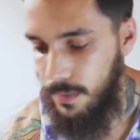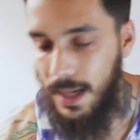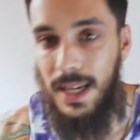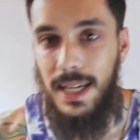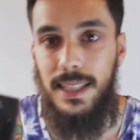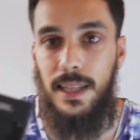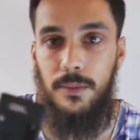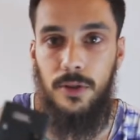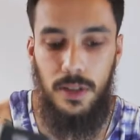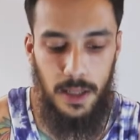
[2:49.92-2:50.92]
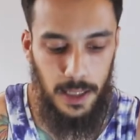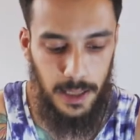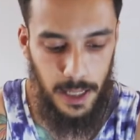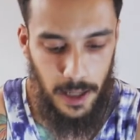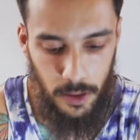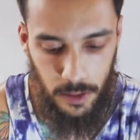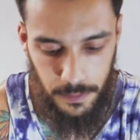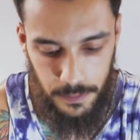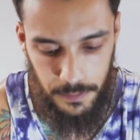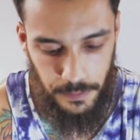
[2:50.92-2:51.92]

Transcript: Aquí tenemos el cargador,